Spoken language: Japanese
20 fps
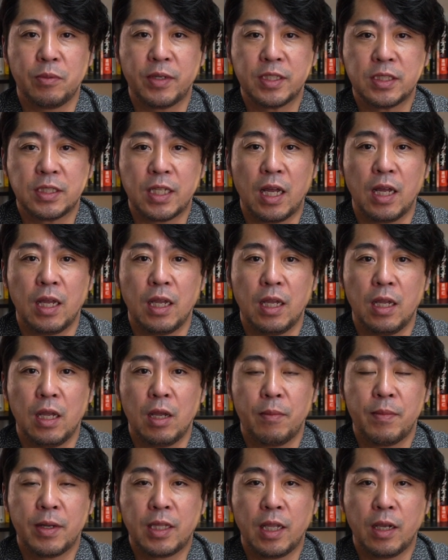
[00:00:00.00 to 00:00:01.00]
めました。
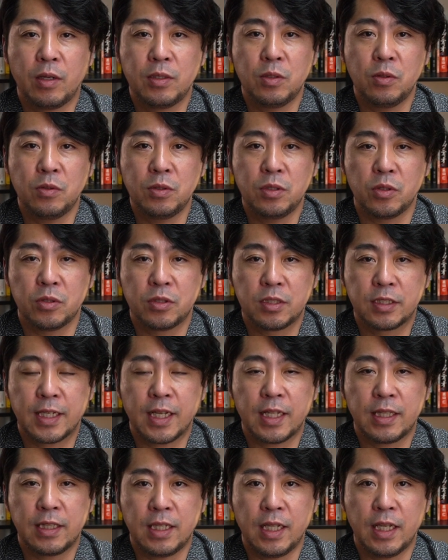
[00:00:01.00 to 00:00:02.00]
まあ、テクノロジーを
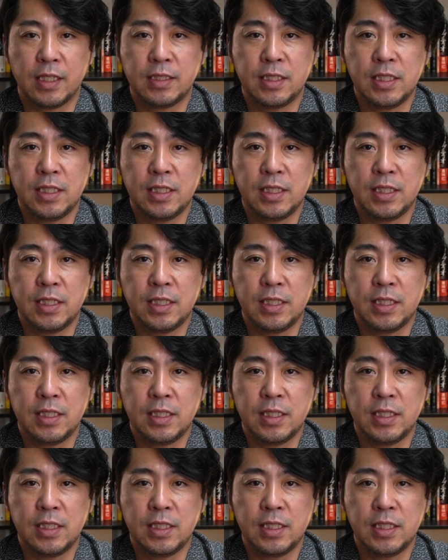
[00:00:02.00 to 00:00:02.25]
使って